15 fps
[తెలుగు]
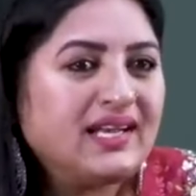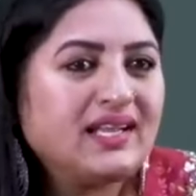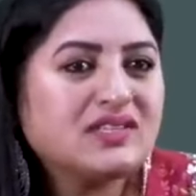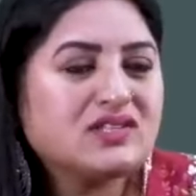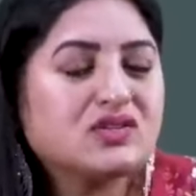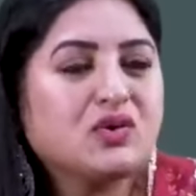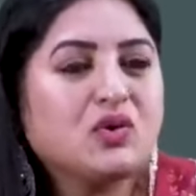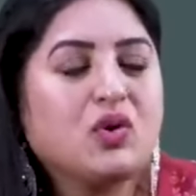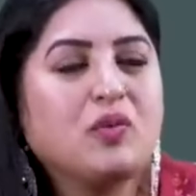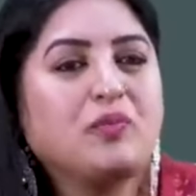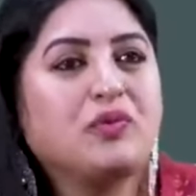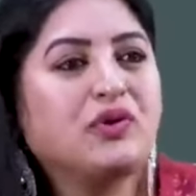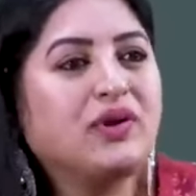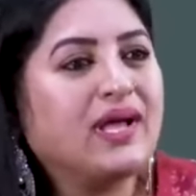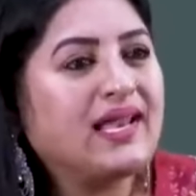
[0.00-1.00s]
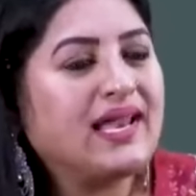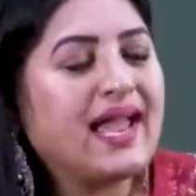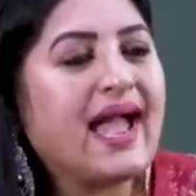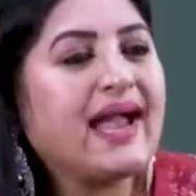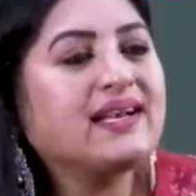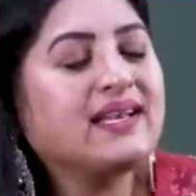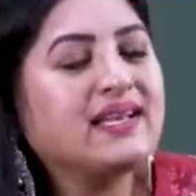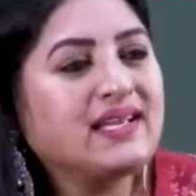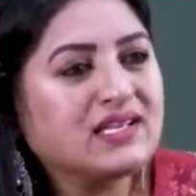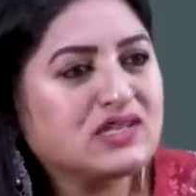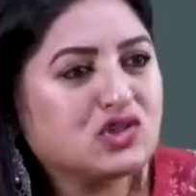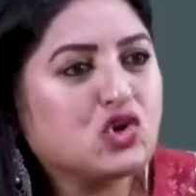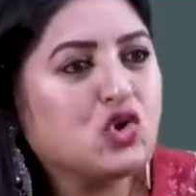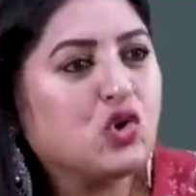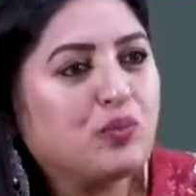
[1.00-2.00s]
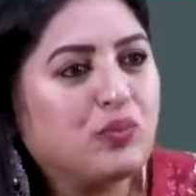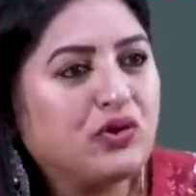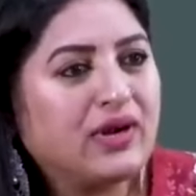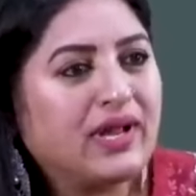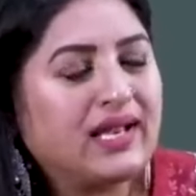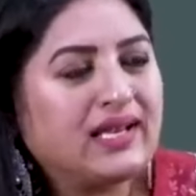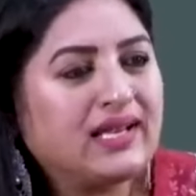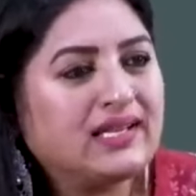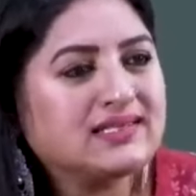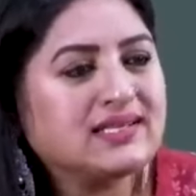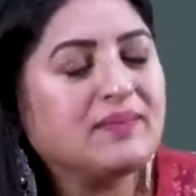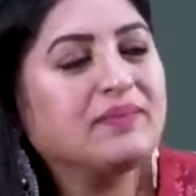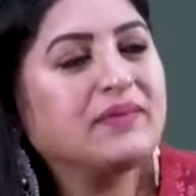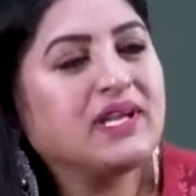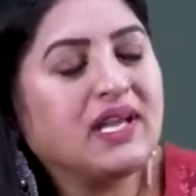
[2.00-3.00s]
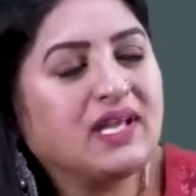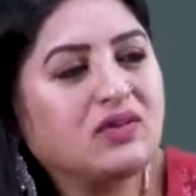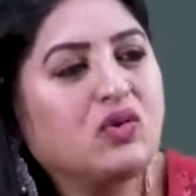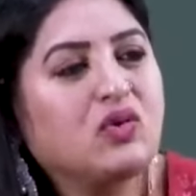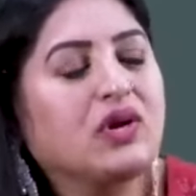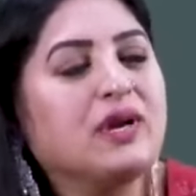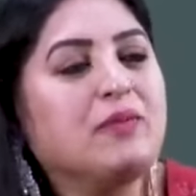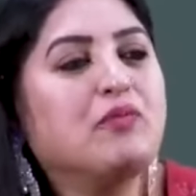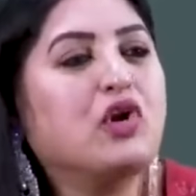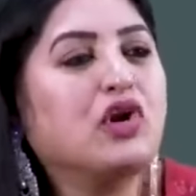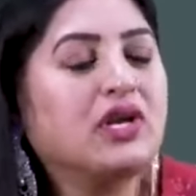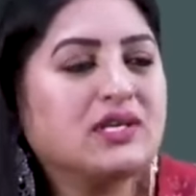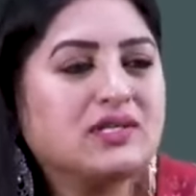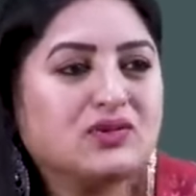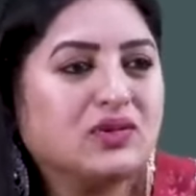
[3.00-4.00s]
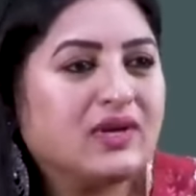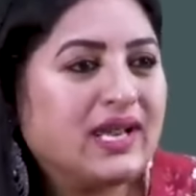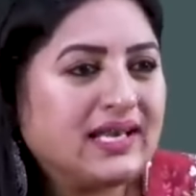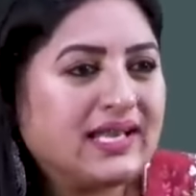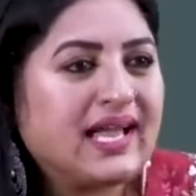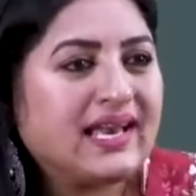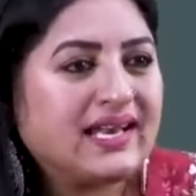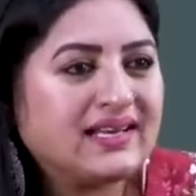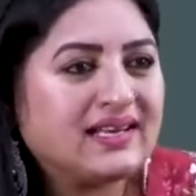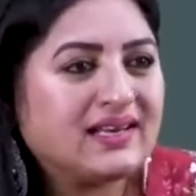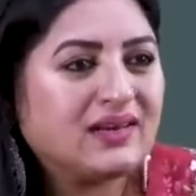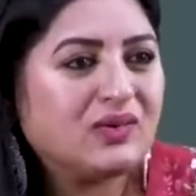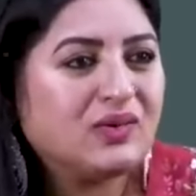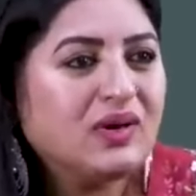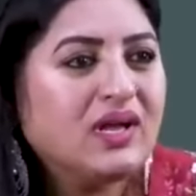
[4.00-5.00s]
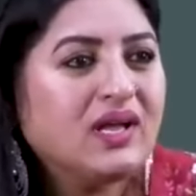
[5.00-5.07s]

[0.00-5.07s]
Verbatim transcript: అంటే స్కోప్ ఉండాలి యాక్టింగ్కి స్కోప్ ఉండాలి సంథింగ్ ఏదో ఒక ఇంపార్టెన్స్ ఉండాలి క్యారెక్టర్లో